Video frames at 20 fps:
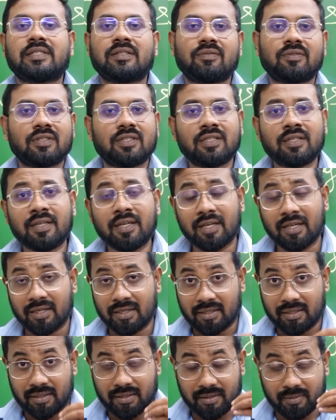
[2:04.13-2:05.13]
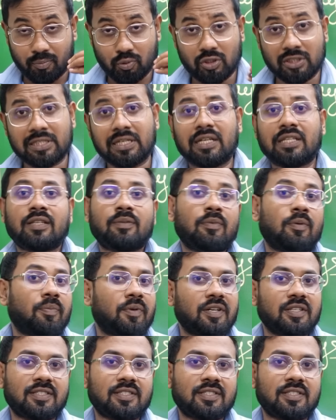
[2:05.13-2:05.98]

பசங்க வந்து புத்திசாலித்தனமாக